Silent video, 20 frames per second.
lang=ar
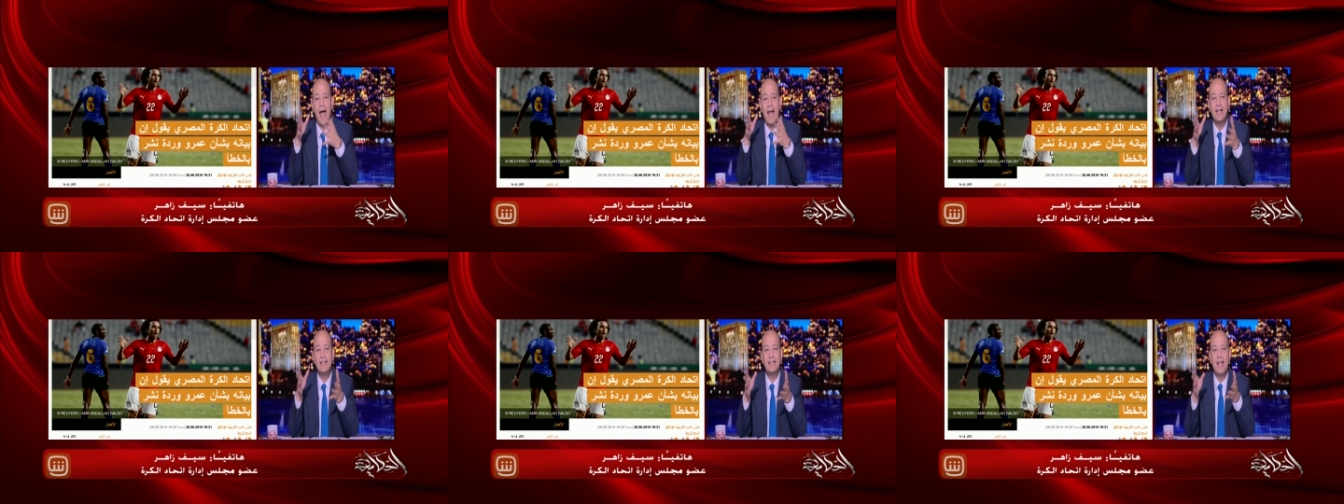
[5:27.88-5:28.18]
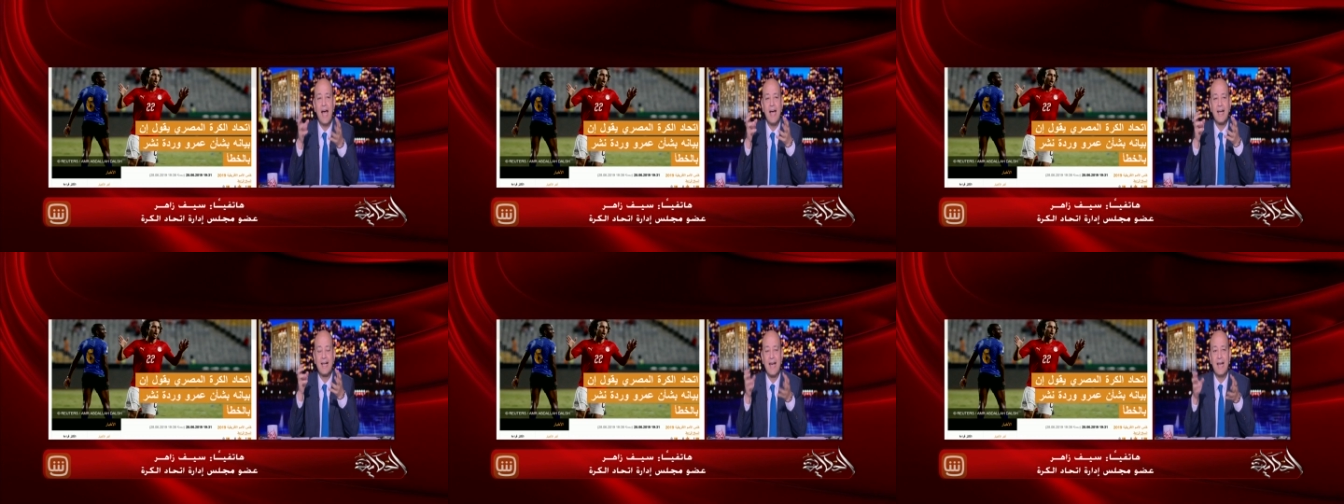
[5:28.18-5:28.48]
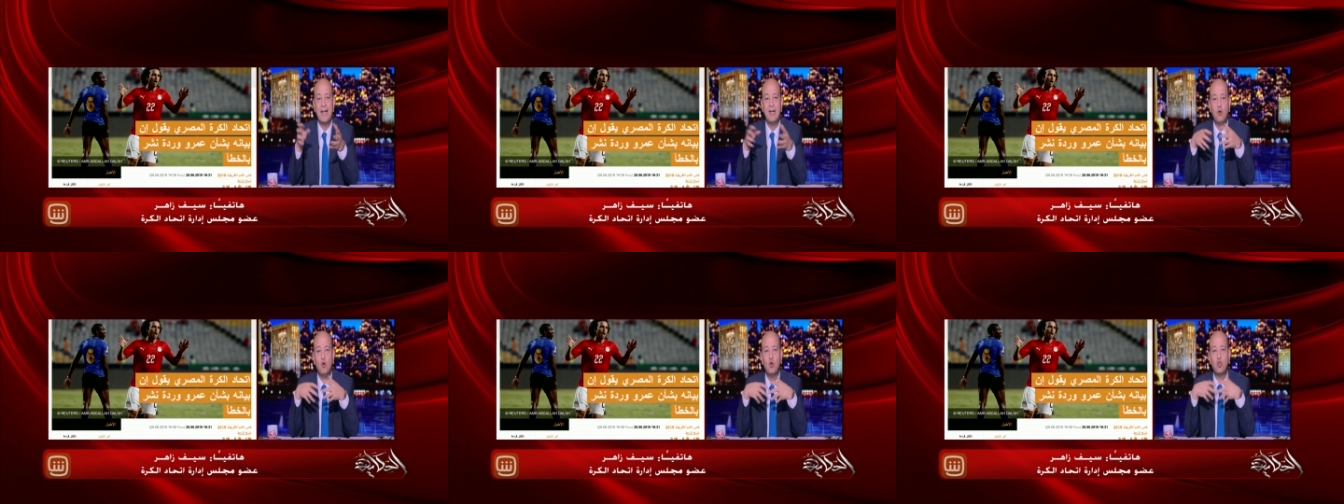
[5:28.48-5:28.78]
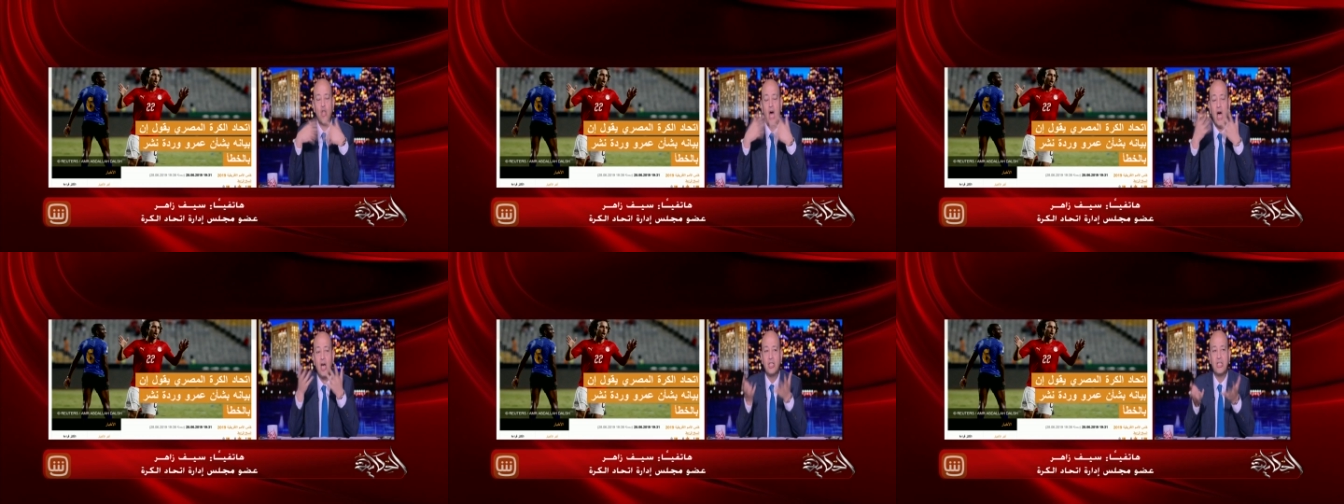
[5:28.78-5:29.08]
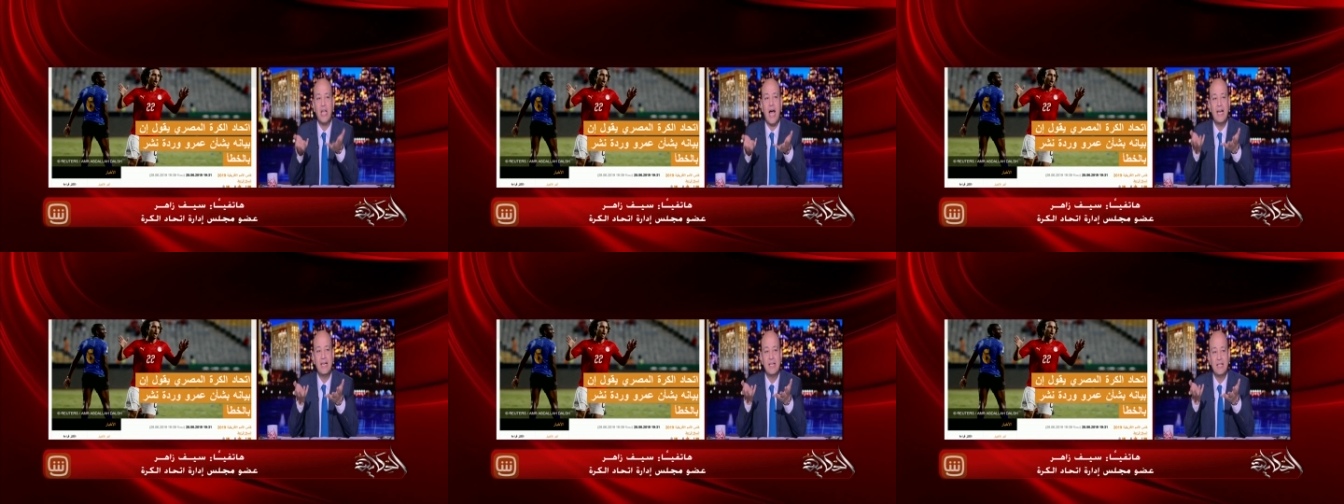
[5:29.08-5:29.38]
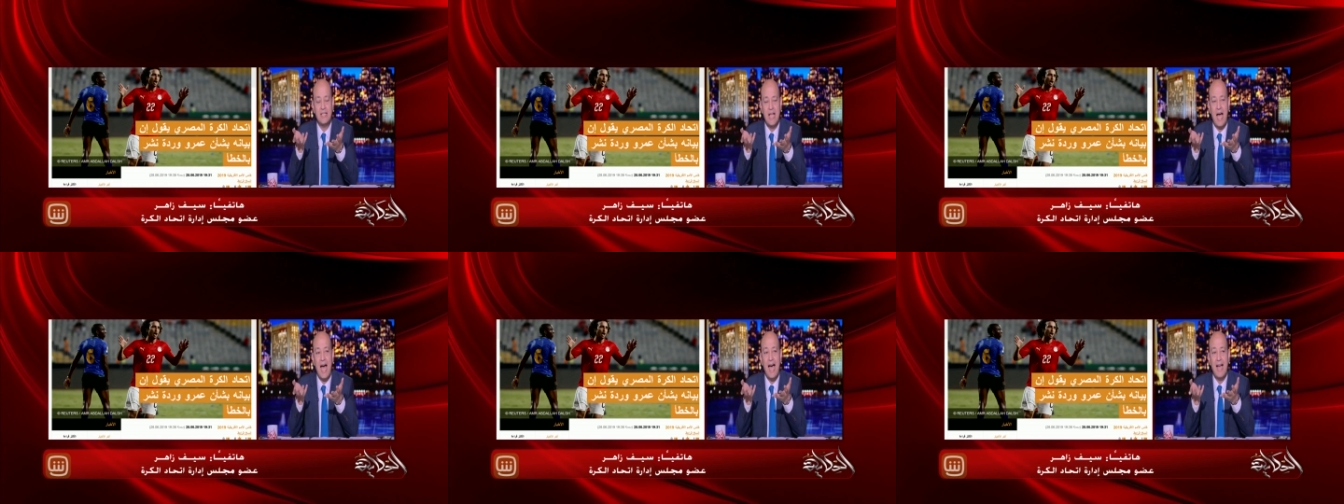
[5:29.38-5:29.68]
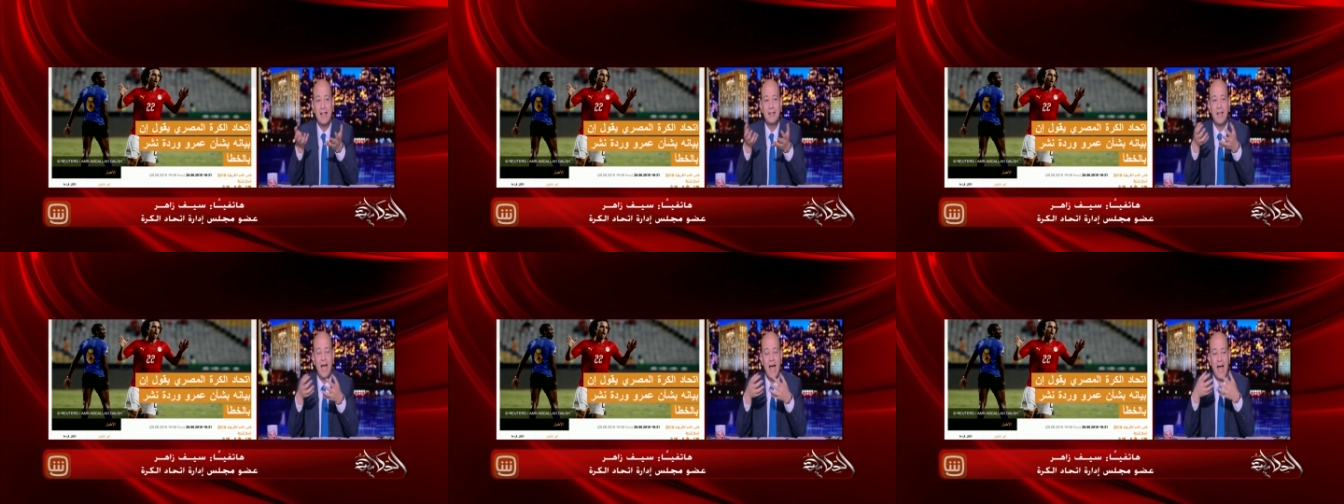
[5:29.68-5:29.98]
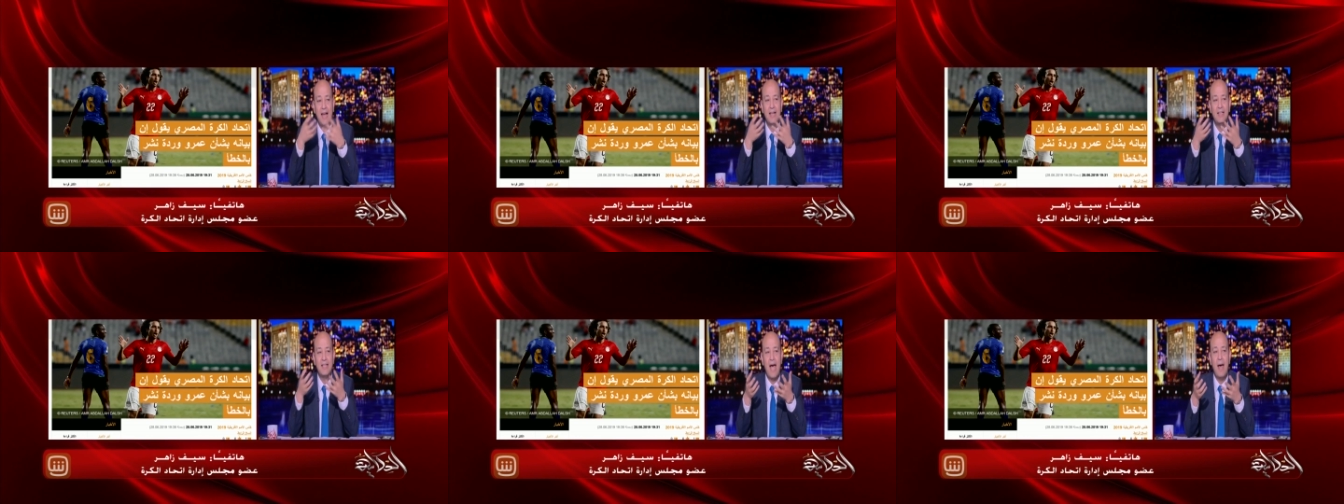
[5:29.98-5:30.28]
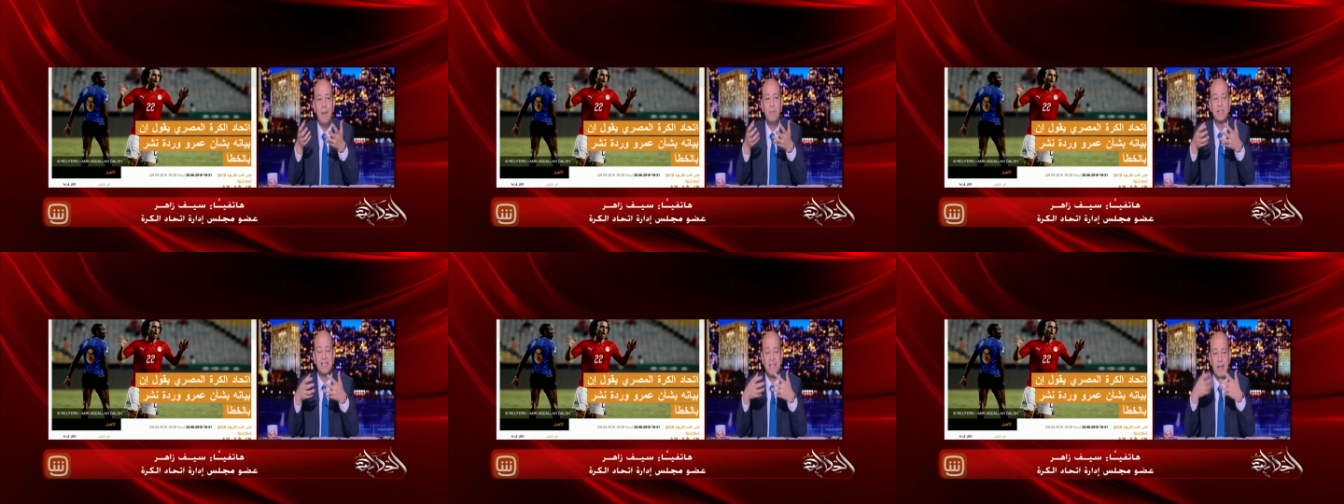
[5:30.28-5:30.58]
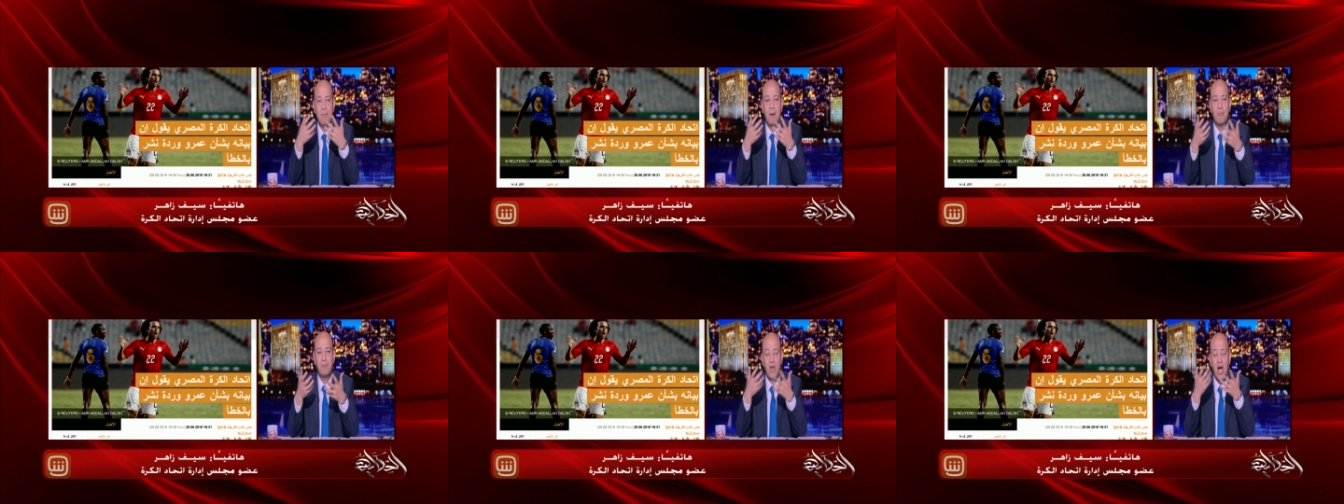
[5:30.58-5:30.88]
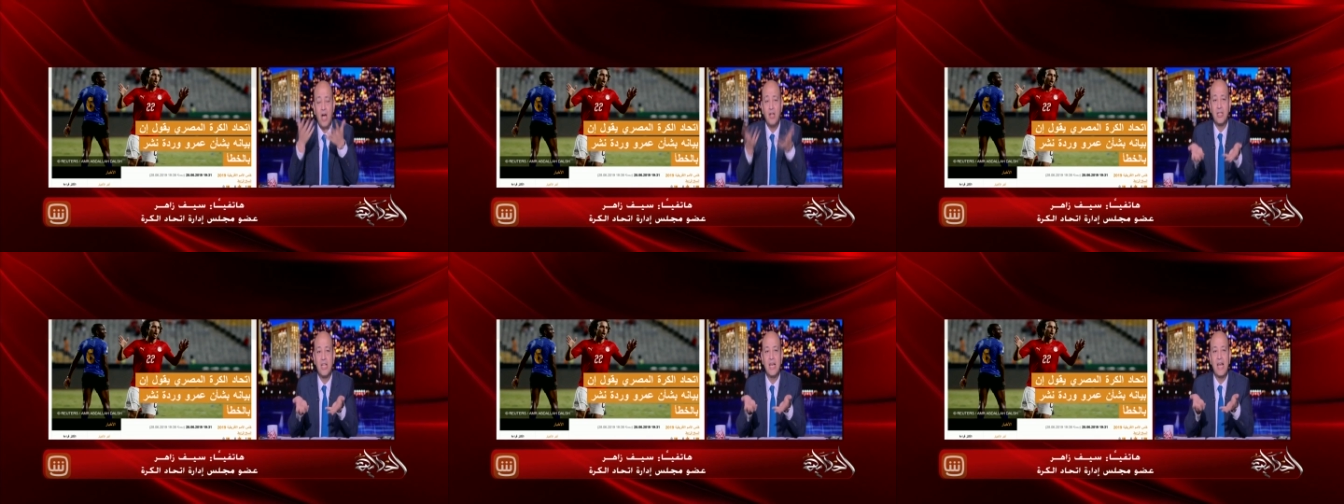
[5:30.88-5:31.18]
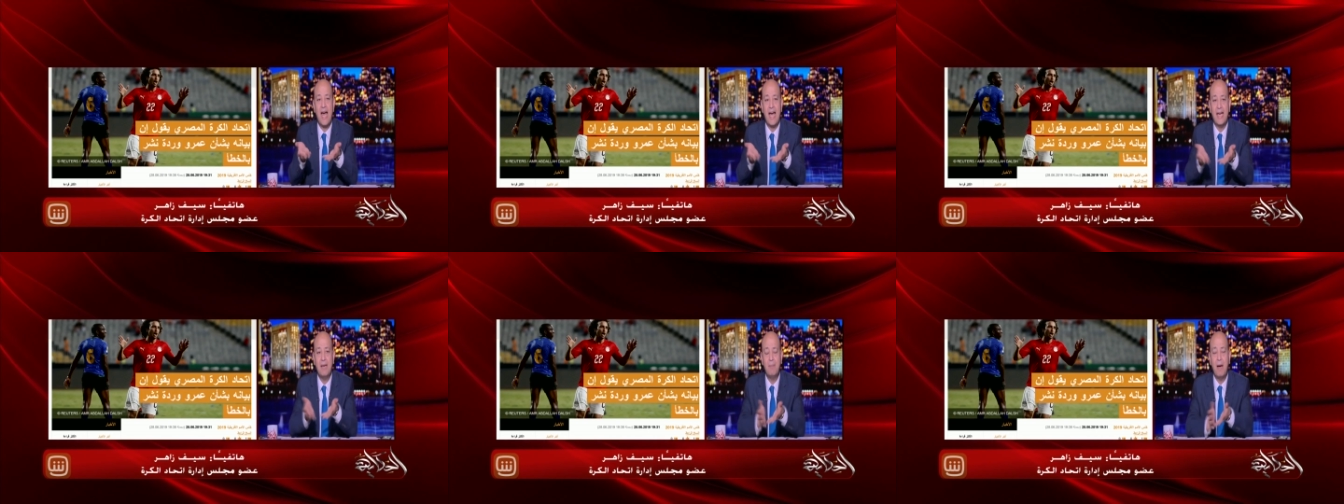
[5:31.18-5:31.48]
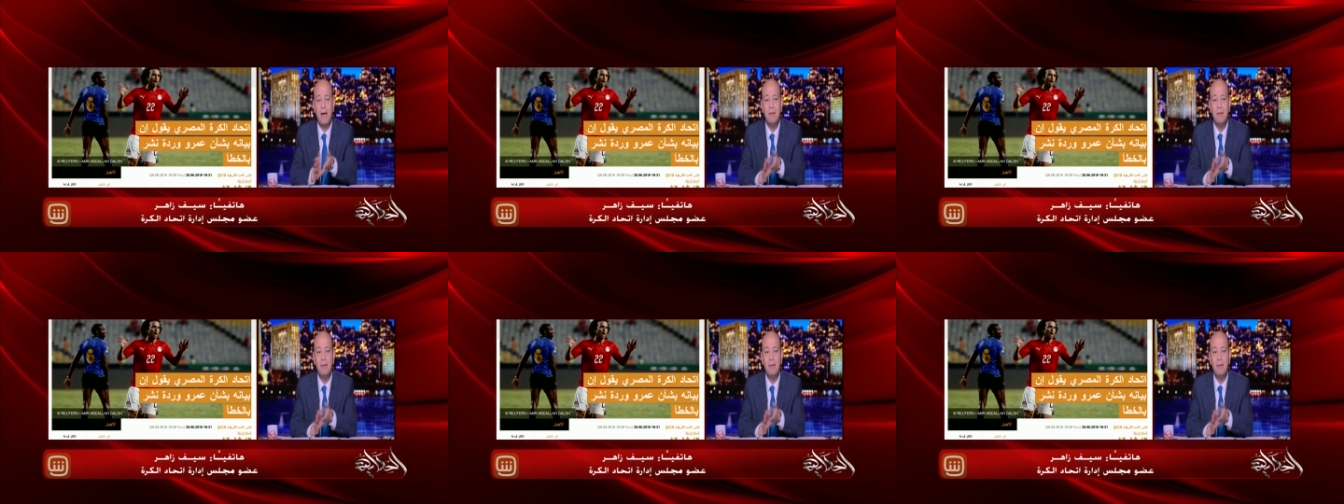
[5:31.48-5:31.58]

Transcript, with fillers: ده كان له ضغط على الاتحاد هل ده بسبب ضغط اللعيبه